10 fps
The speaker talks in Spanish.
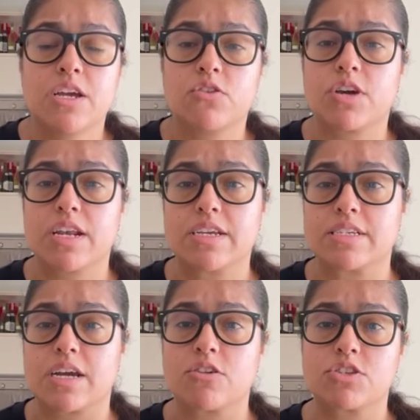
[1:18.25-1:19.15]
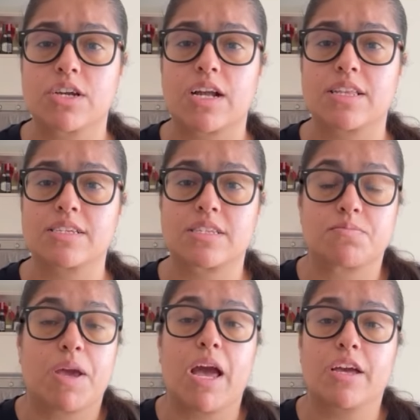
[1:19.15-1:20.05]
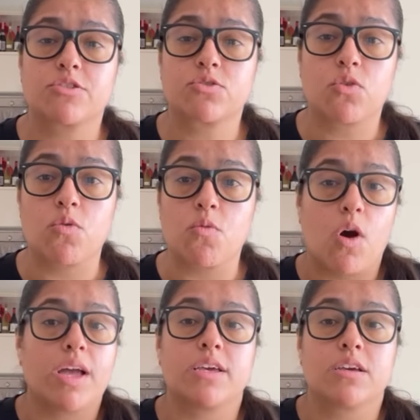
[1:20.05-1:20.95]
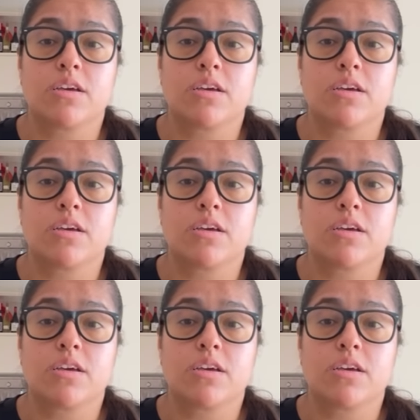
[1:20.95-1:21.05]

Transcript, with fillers: no quiere decir que el Once Caldas vea esto como hay